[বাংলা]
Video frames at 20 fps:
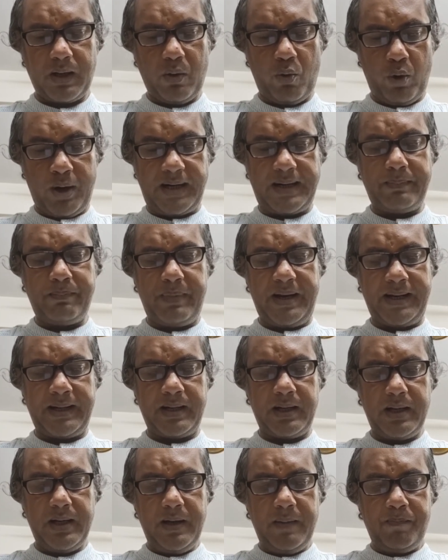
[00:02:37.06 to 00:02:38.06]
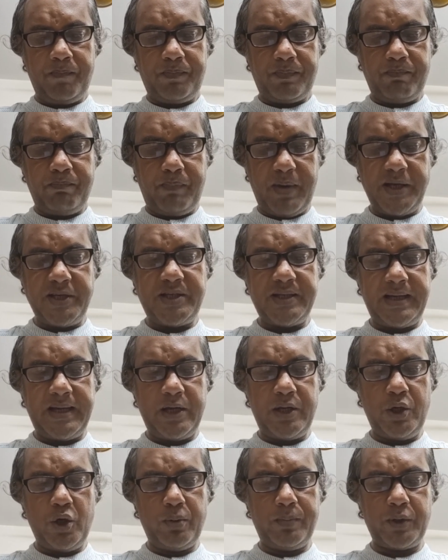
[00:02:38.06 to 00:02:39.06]
ওয়েনবিন বেইজিংয়ে
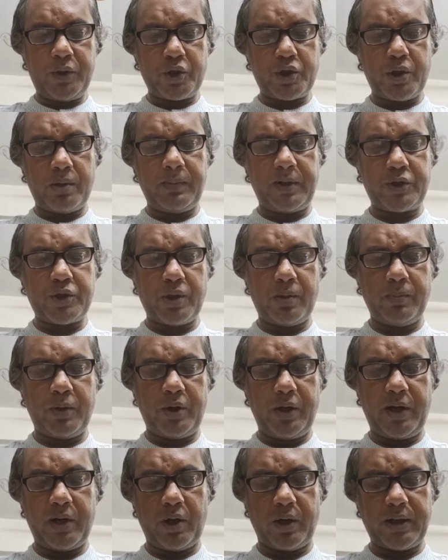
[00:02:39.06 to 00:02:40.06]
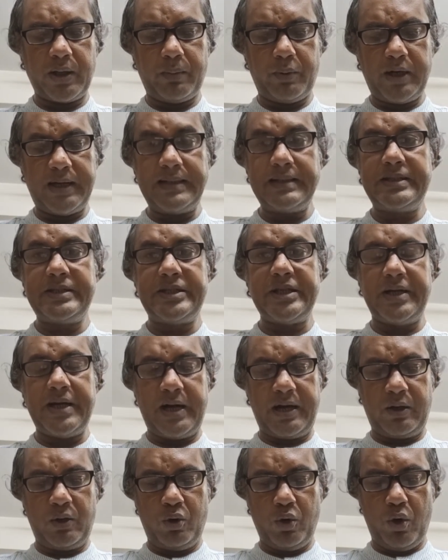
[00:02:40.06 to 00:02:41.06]
নিয়মিত সংবাদ সম্মেলনে কথা বলেন
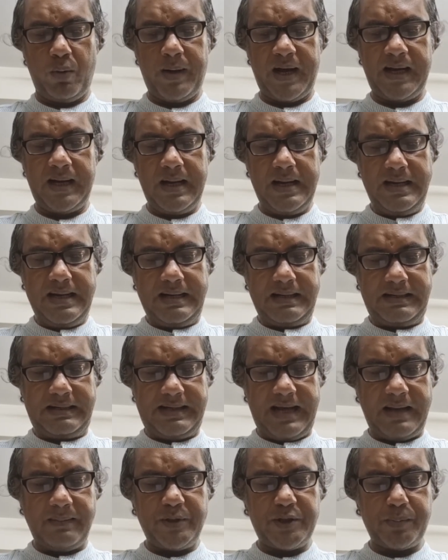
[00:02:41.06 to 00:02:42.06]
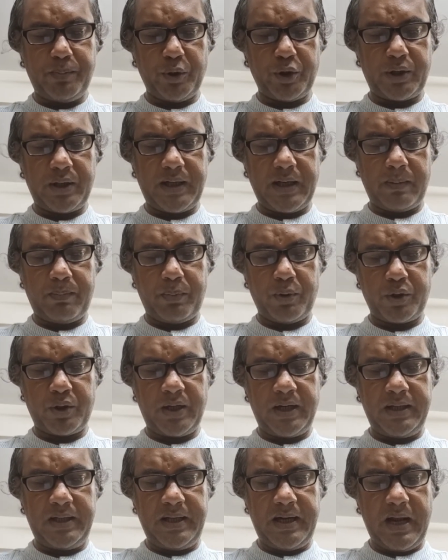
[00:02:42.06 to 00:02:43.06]
চীনের গ্লোবাল টাইমস পত্রিকার
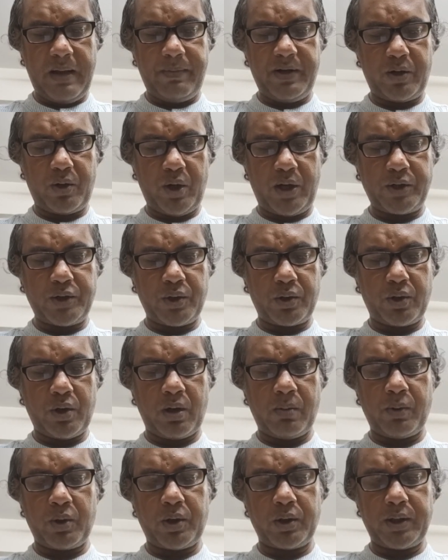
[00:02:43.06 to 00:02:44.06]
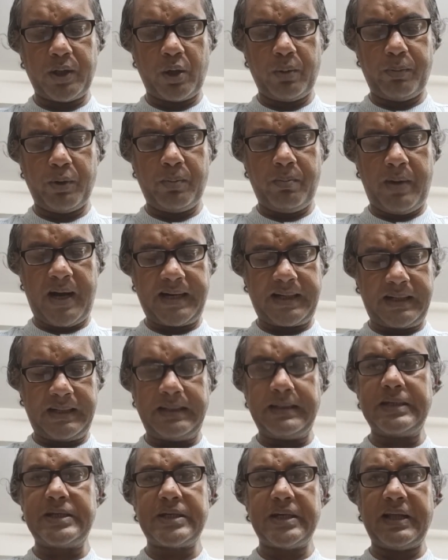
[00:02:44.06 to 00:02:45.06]
প্রতিনিধি র্যাবের কয়েকজন কর্মকর্তার উপর মার্কিন
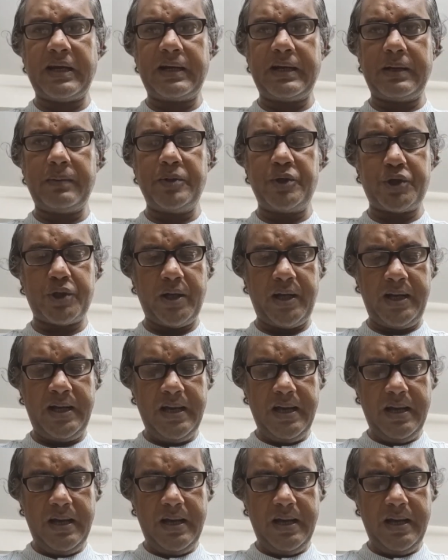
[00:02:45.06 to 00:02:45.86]
নিষেধাজ্ঞার বিষয়ে